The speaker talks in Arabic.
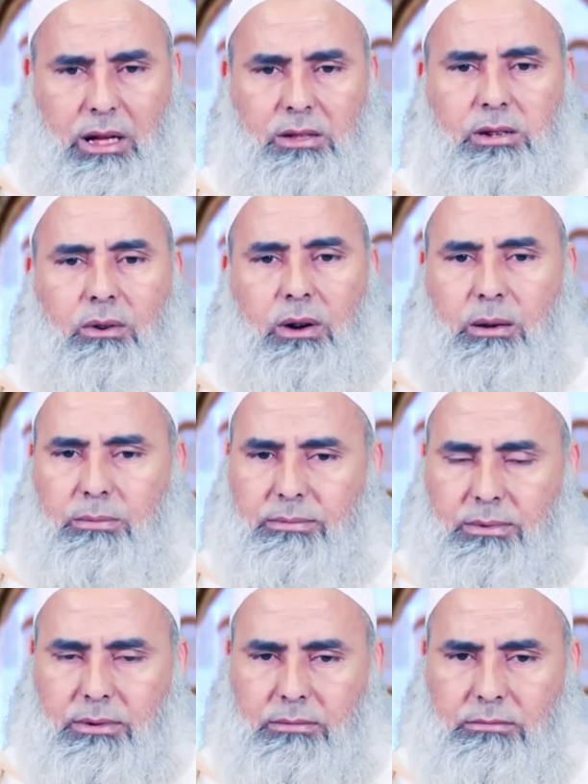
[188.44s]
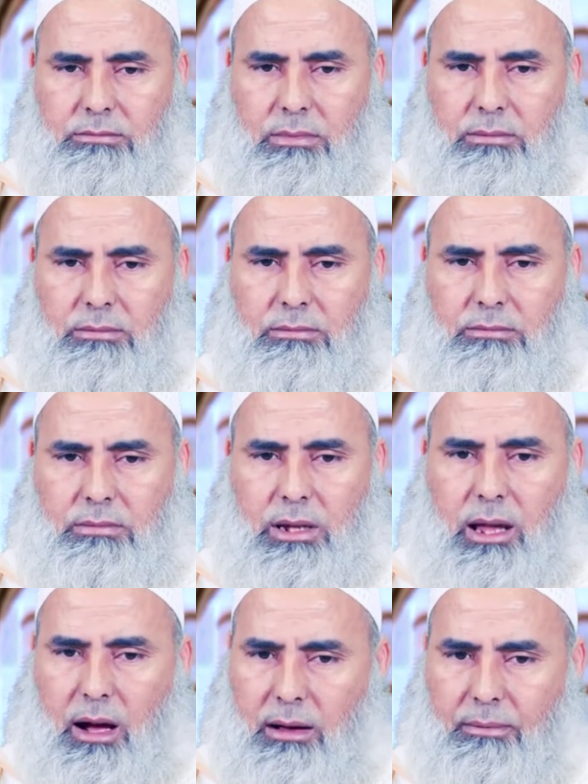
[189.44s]
الجواب
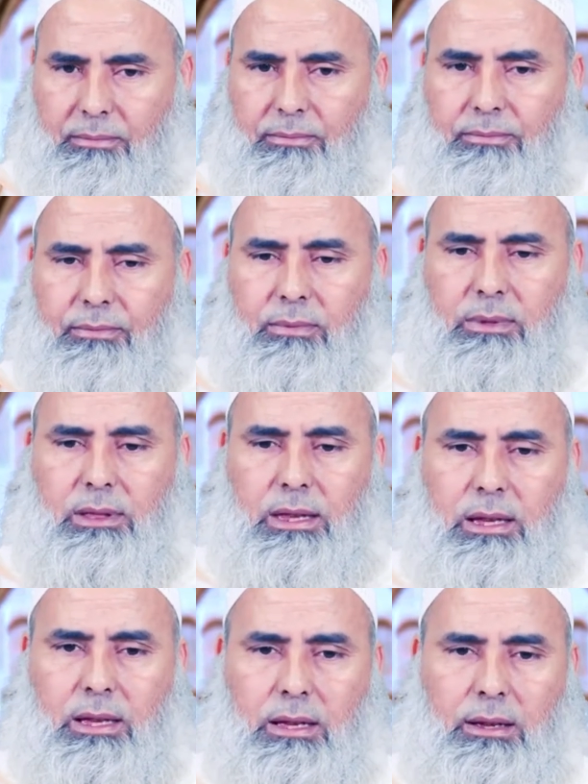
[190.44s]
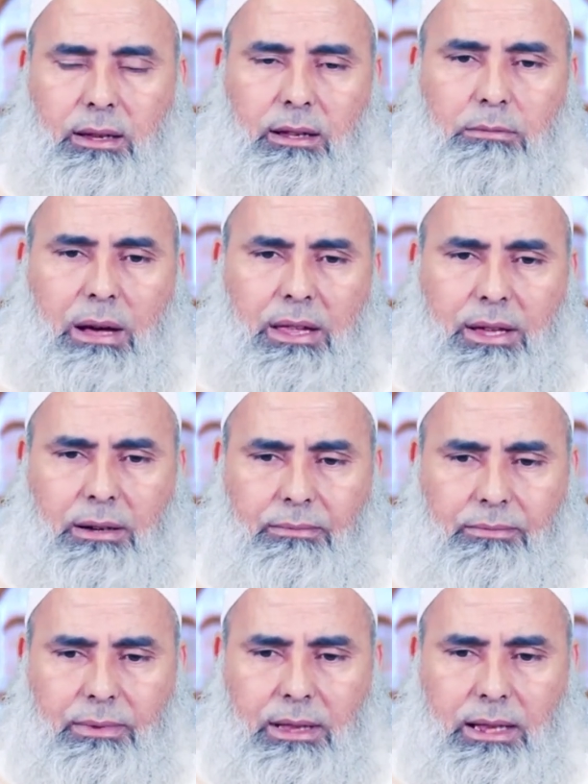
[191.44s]
لا لماذا؟
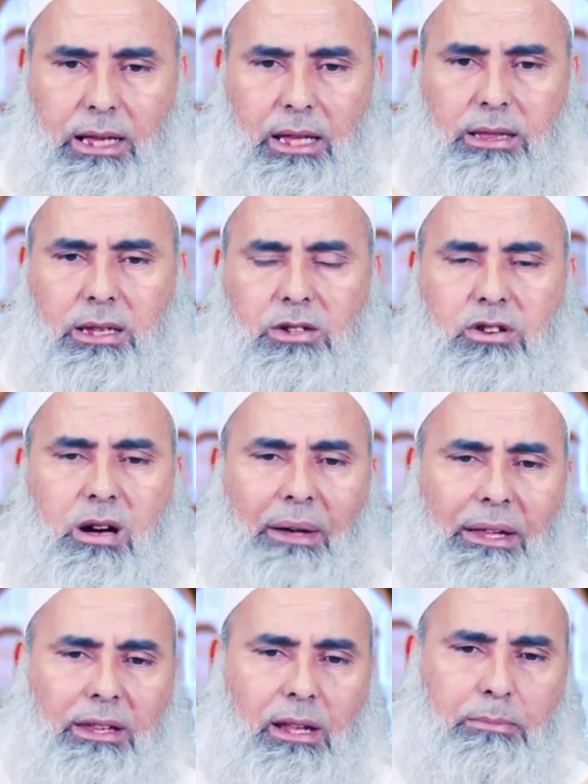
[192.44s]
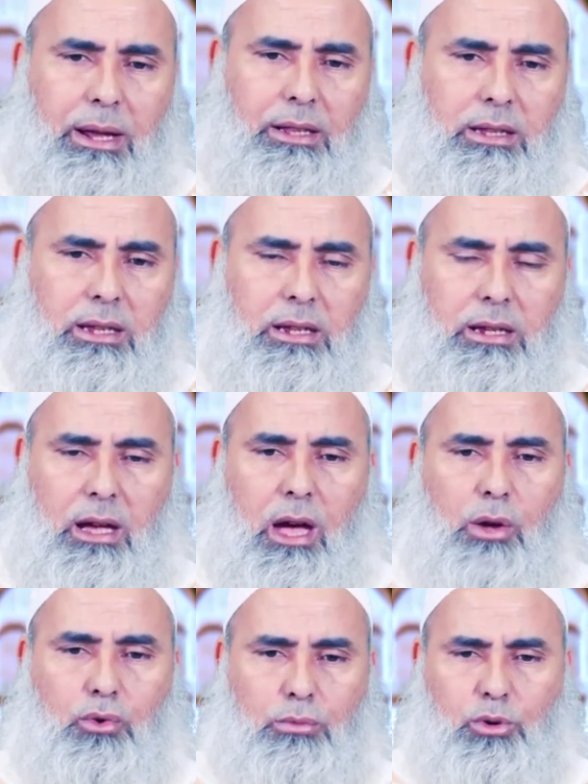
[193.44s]
لأن جيران البيت
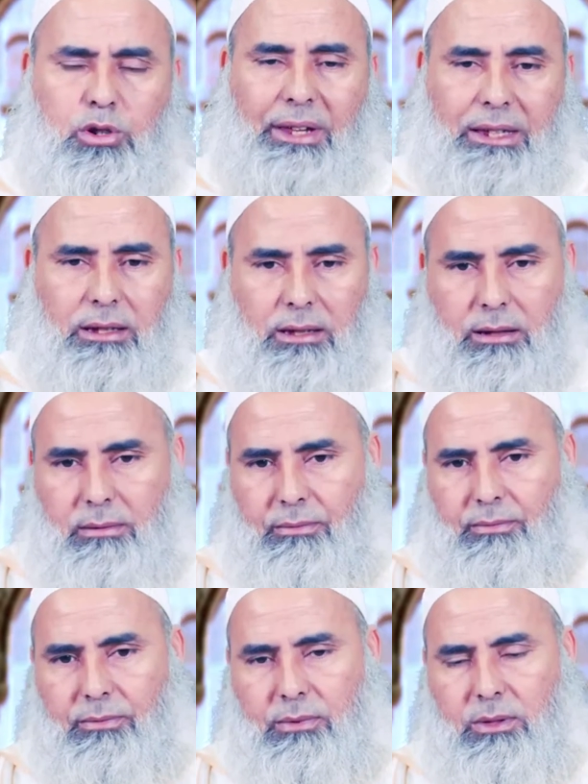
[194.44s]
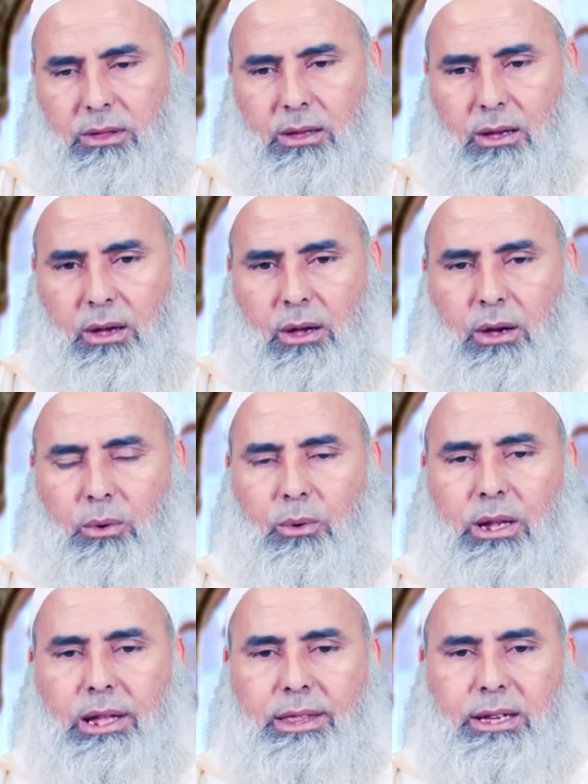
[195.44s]
كانوا مشركين
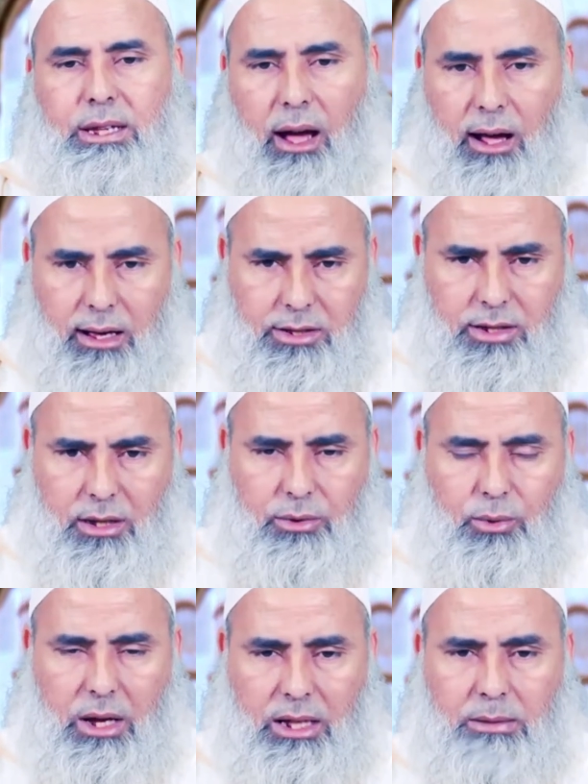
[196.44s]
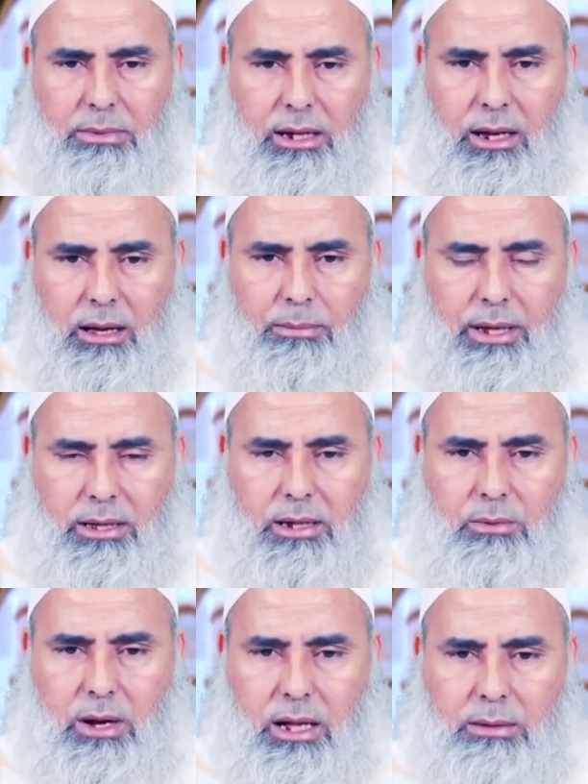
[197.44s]
والذين قصدوا هدم الكعبة
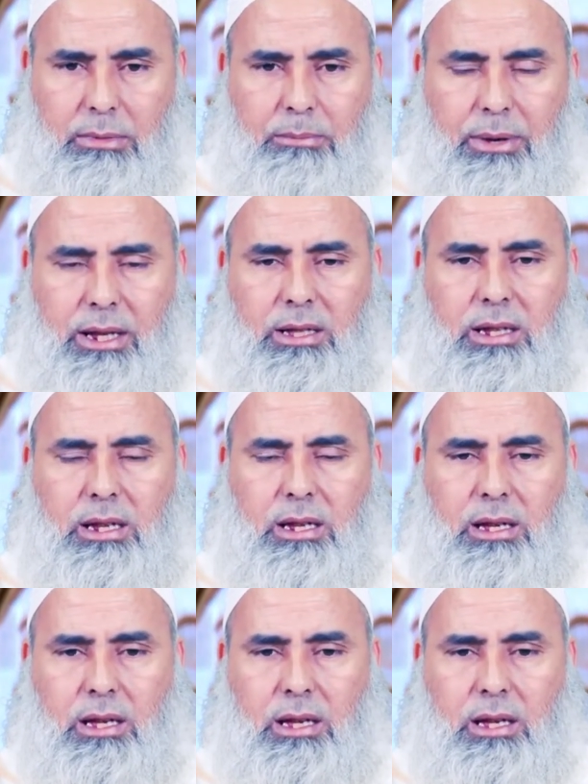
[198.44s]
وهدم البيت